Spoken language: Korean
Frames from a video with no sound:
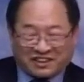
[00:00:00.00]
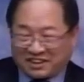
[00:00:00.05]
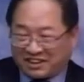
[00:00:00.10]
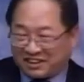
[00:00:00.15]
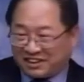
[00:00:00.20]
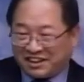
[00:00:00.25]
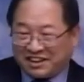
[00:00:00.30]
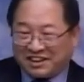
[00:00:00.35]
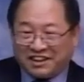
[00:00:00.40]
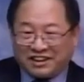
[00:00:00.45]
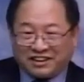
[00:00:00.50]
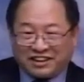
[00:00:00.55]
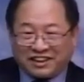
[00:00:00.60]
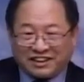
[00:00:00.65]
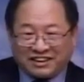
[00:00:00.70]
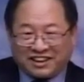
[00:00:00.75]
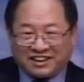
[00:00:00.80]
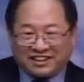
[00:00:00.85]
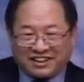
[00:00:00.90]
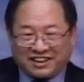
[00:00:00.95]
하니까
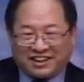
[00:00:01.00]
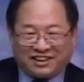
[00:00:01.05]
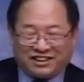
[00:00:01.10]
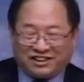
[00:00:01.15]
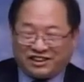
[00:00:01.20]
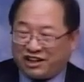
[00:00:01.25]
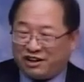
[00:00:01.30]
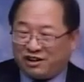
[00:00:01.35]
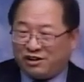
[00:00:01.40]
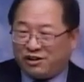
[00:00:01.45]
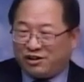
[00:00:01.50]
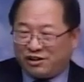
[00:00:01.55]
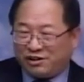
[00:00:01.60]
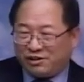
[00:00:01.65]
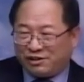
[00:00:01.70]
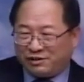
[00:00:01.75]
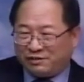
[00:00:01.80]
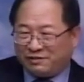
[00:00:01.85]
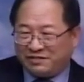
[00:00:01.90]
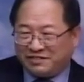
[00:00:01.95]
딱딱딱
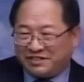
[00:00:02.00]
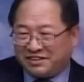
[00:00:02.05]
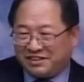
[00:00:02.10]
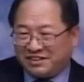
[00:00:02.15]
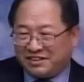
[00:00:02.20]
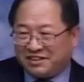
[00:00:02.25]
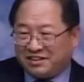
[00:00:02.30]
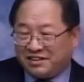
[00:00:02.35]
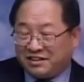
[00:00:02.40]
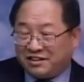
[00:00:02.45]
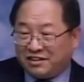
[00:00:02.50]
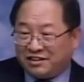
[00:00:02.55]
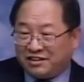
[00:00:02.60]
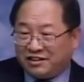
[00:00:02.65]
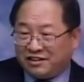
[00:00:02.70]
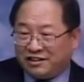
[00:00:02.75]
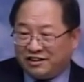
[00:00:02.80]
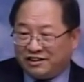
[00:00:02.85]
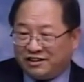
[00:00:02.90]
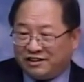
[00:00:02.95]
샬롬
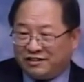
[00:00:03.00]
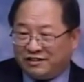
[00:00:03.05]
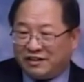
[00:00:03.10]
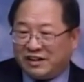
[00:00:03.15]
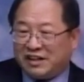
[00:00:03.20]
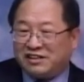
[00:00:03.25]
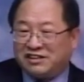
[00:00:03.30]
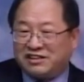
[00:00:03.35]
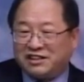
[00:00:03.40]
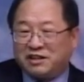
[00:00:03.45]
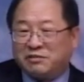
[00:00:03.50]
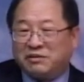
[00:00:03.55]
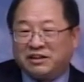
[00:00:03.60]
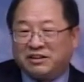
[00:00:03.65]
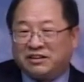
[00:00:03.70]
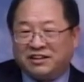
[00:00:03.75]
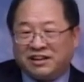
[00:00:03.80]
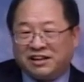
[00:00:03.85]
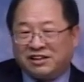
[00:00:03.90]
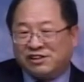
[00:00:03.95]

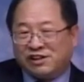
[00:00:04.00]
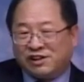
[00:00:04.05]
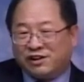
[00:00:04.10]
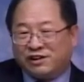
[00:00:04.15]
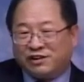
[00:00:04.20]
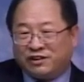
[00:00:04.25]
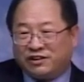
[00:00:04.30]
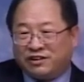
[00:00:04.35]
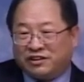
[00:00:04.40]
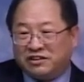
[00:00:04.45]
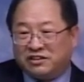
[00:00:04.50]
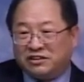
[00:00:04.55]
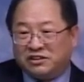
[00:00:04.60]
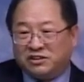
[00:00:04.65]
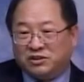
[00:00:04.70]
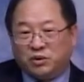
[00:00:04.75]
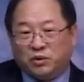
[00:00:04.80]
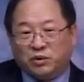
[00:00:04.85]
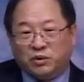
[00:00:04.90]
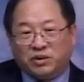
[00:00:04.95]
엘리사벳 계세요
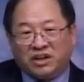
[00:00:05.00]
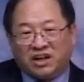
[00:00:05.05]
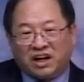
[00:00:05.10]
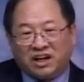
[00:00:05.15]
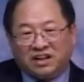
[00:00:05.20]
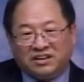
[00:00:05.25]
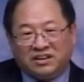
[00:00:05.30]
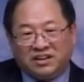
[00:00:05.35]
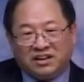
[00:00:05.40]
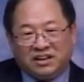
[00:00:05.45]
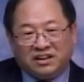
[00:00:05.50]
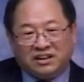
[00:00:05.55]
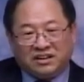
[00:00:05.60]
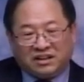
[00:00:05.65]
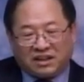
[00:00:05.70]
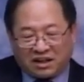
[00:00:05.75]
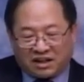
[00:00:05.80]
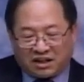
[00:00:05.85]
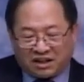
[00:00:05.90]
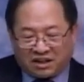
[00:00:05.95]
이러는 소리가
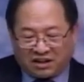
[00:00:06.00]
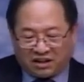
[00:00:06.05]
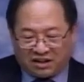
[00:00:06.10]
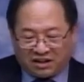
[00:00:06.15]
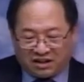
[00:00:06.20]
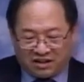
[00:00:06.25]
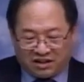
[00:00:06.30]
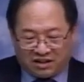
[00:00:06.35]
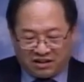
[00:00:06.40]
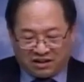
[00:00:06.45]
들릴 때